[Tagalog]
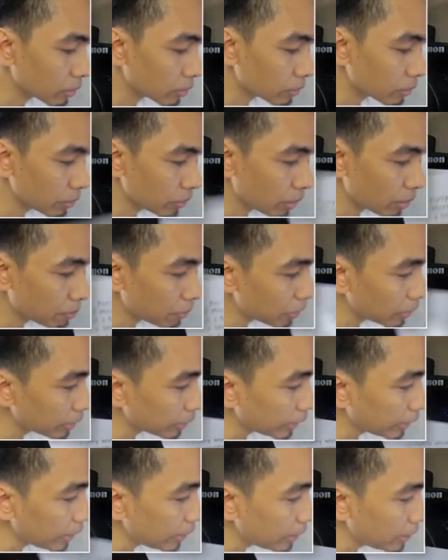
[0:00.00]
So, number
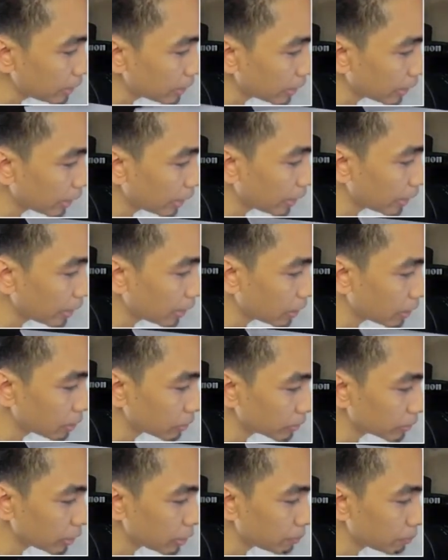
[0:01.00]
3 ay
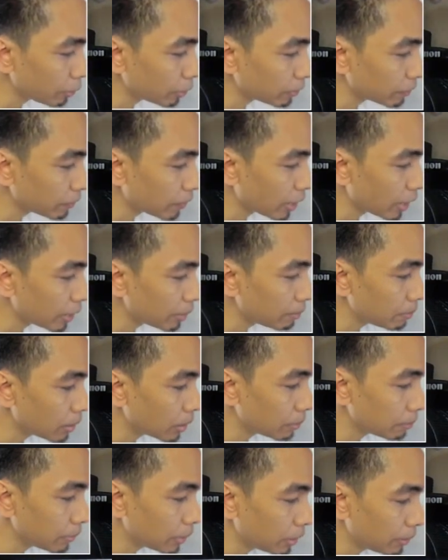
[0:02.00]
ang 3.5
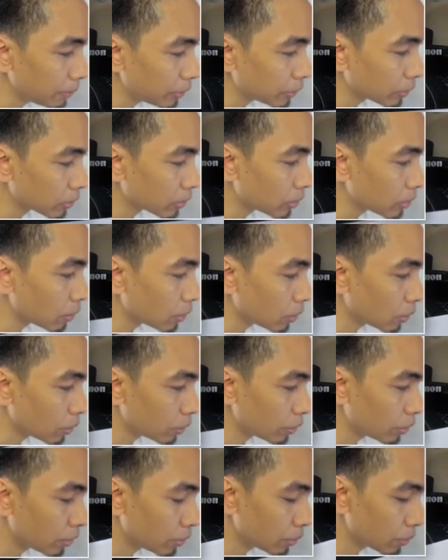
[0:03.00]
mm
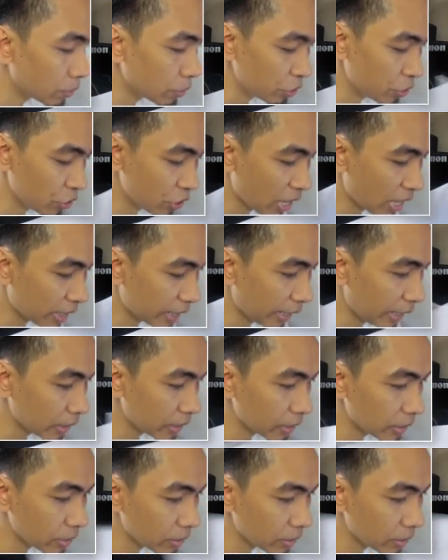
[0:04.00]
audio jacket.